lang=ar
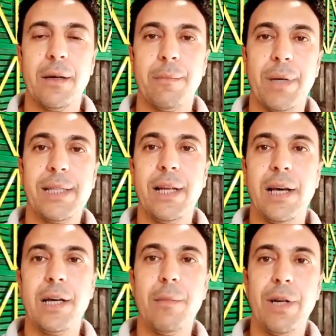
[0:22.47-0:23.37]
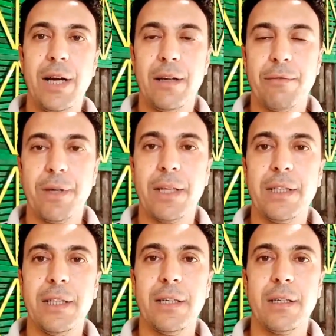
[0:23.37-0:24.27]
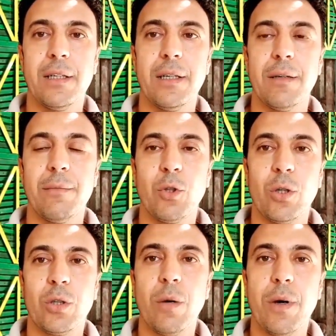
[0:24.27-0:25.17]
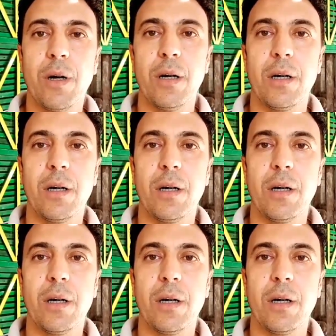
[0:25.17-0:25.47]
بس الأيام اللي احنا فيها دي آه، بتعتبر